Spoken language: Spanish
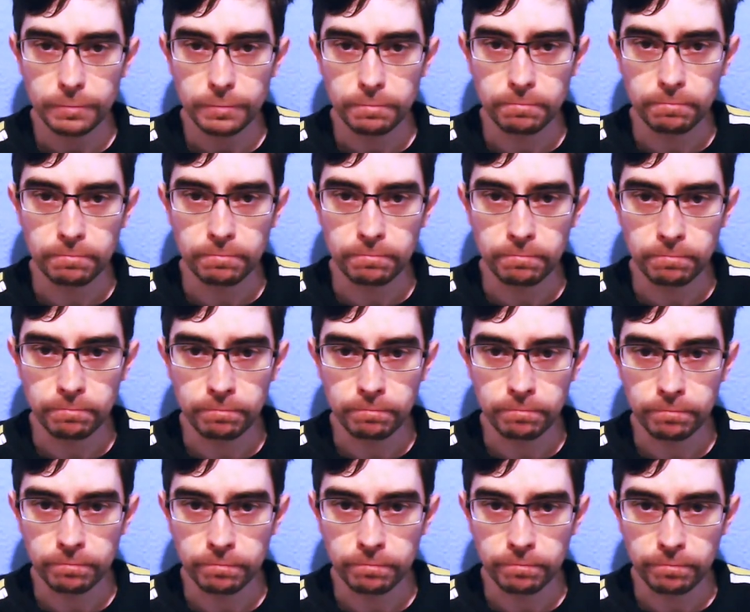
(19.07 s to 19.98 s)

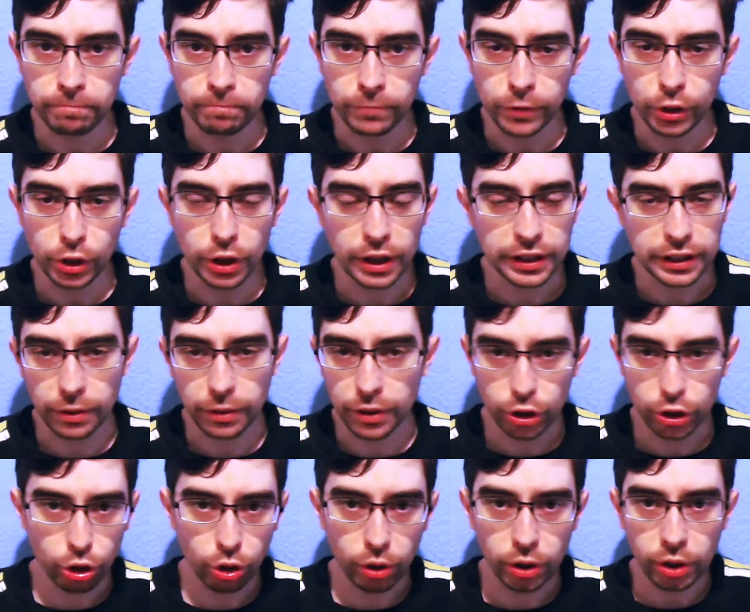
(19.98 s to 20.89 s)
Mm, ya
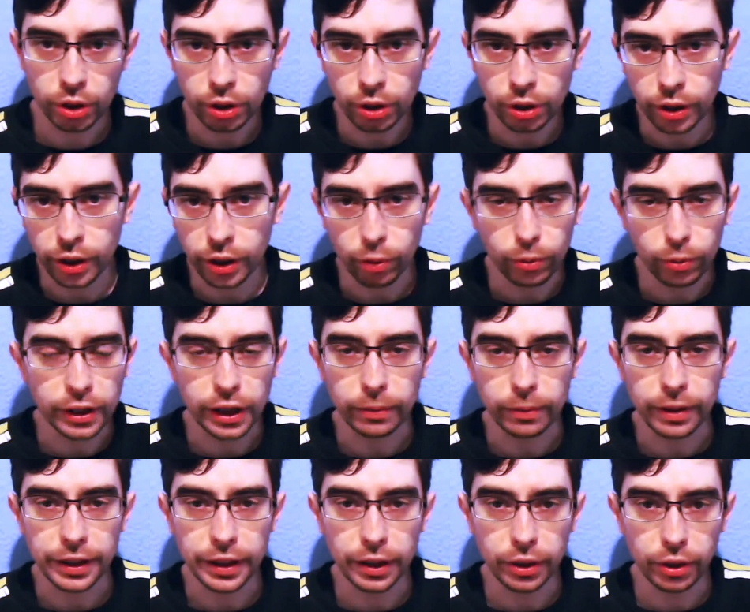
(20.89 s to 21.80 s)
sabéis, soy Raúl
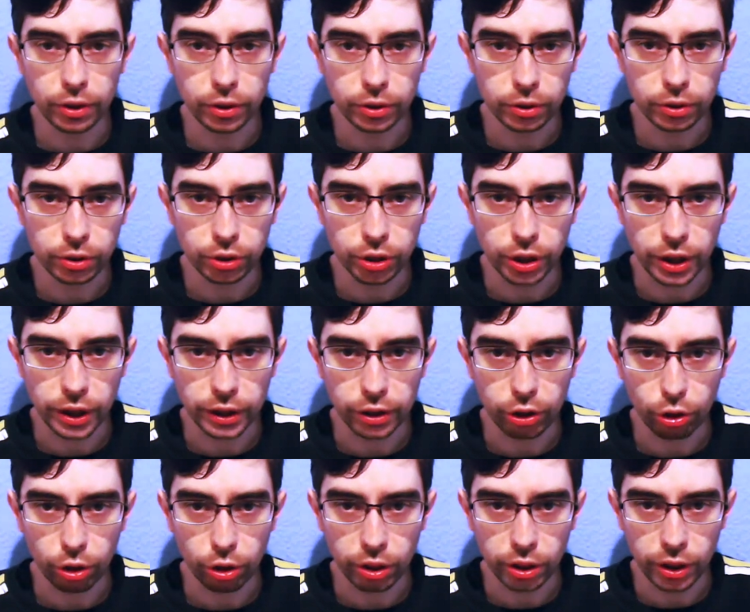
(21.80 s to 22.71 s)
Caballero,
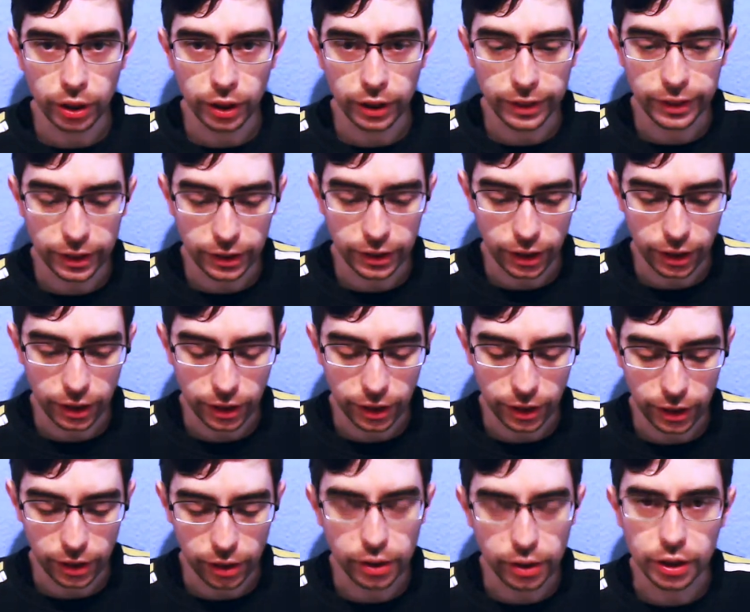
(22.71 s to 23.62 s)
director de
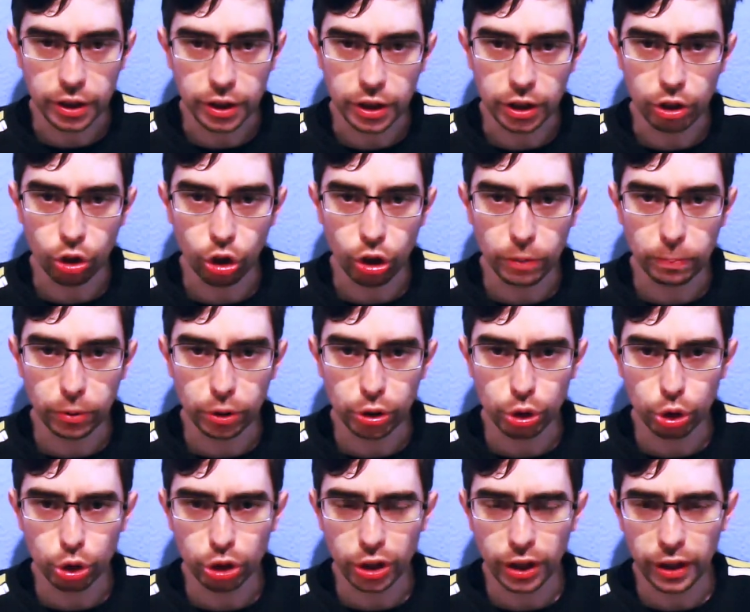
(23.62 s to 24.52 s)
Tetrael, y hoy pues
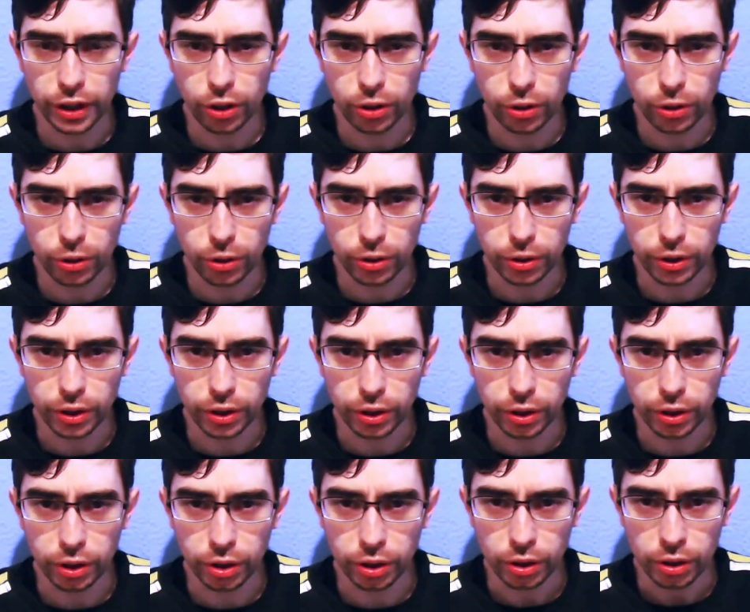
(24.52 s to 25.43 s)
os traigo
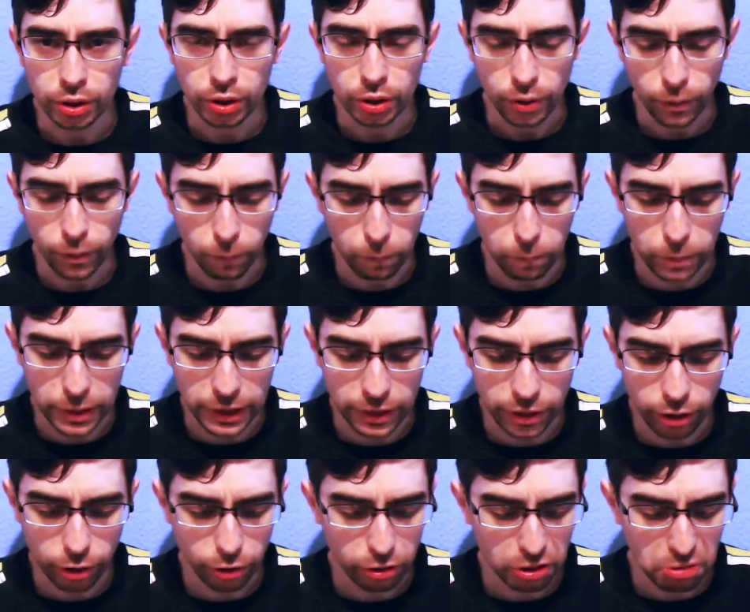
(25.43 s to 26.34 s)
eh, un
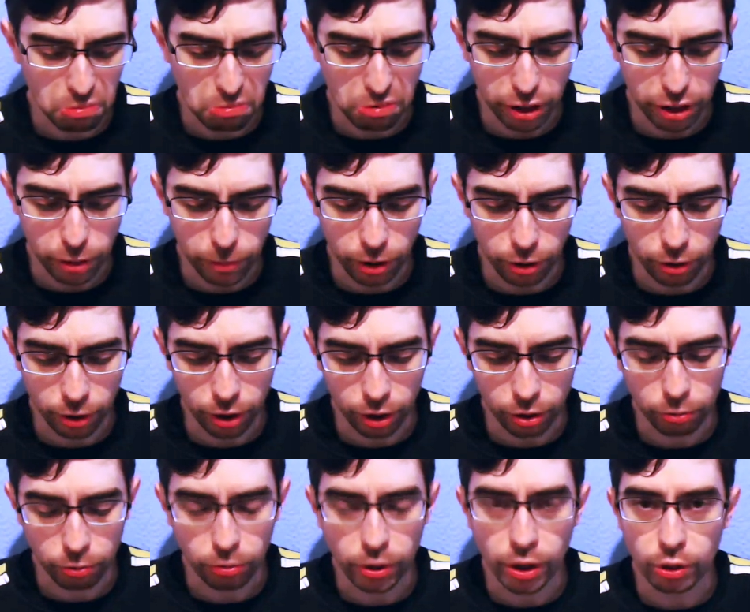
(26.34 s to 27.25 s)
vídeo de última hora
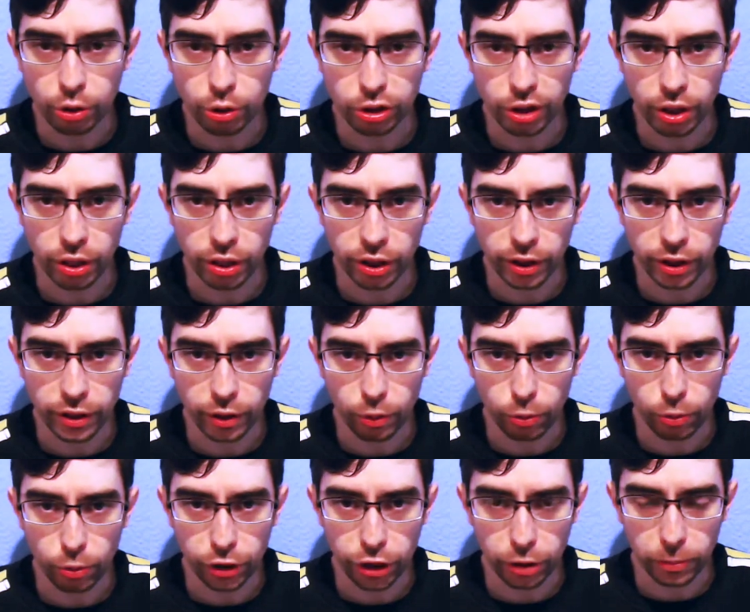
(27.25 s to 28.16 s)
con una noticia de
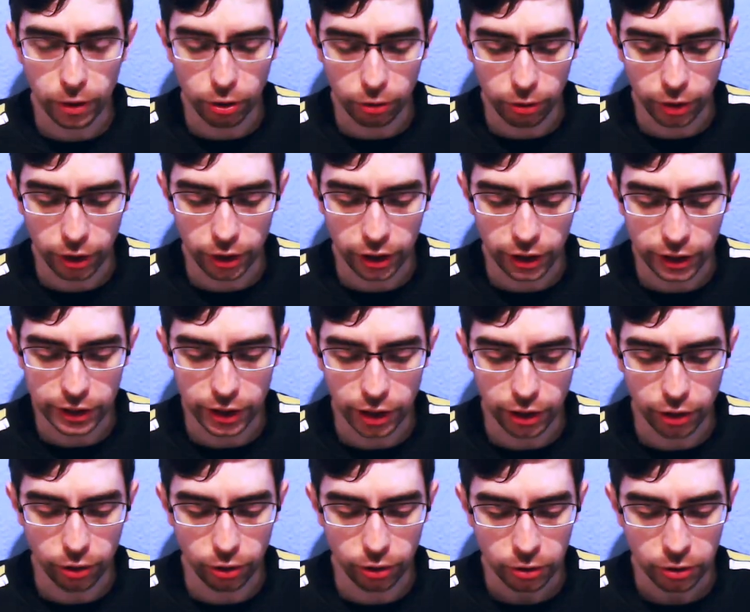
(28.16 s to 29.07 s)
última hora que ha
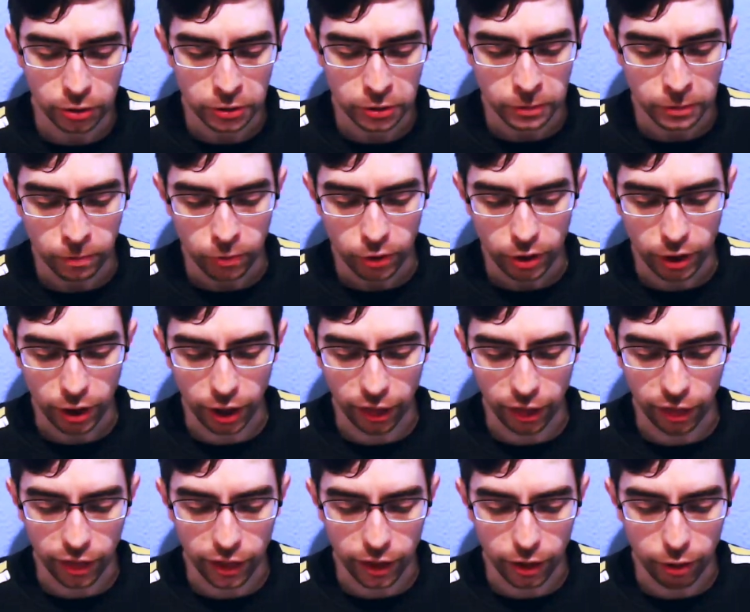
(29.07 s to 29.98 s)
salido
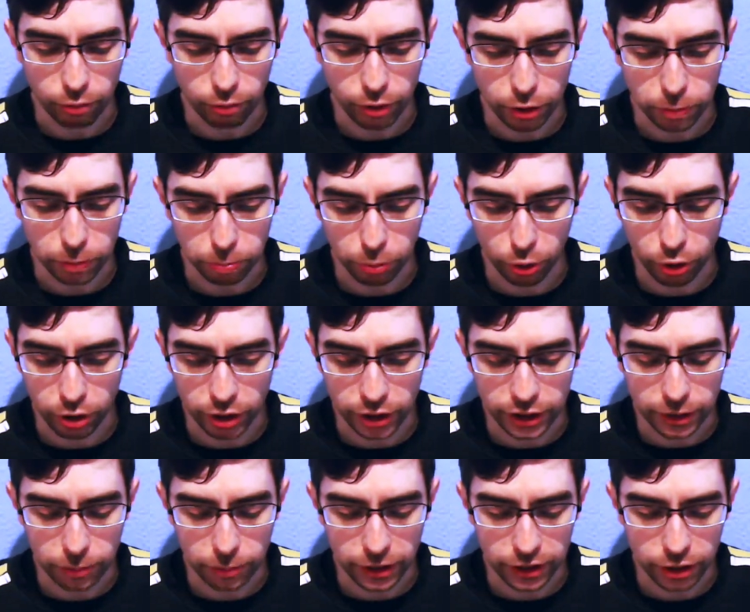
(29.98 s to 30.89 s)
hace unas
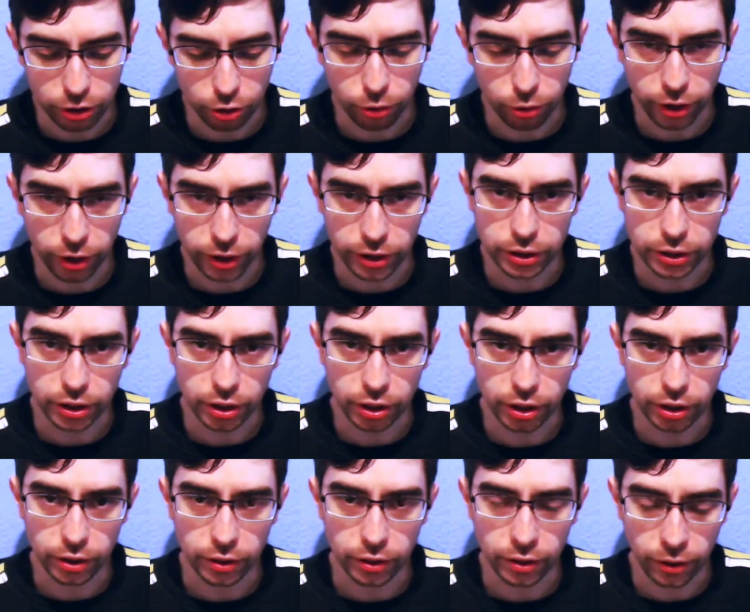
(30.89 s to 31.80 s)
poquísimas horas
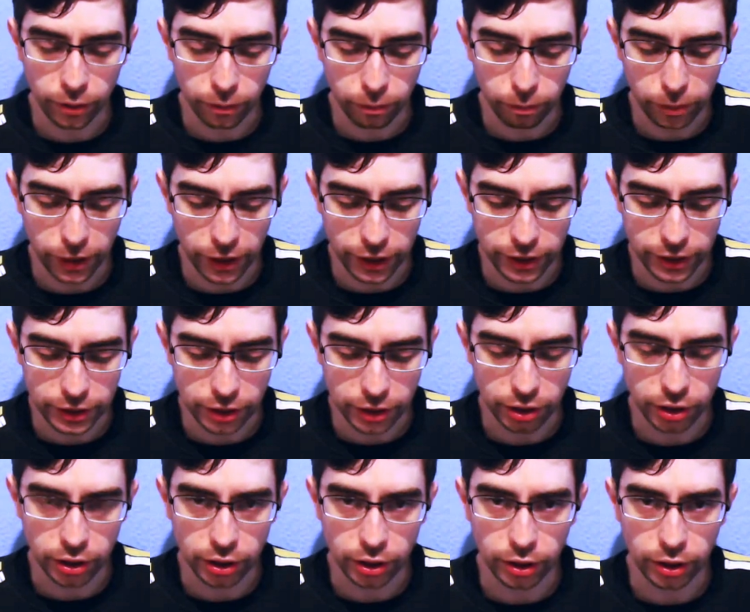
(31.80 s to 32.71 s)
en varias
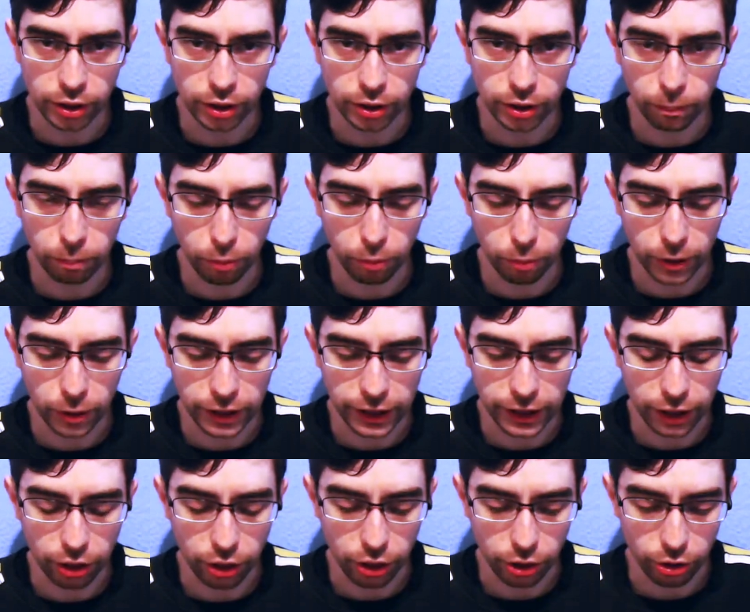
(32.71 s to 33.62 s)
eh,
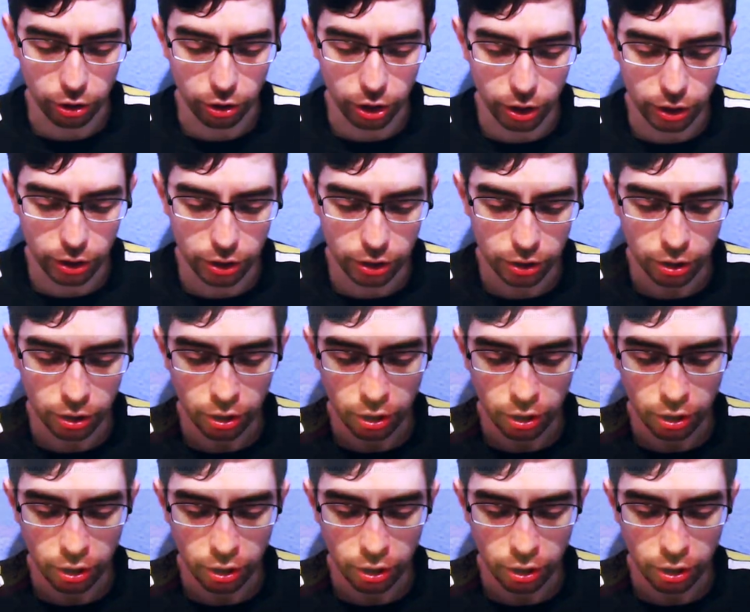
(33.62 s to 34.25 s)
publicaciones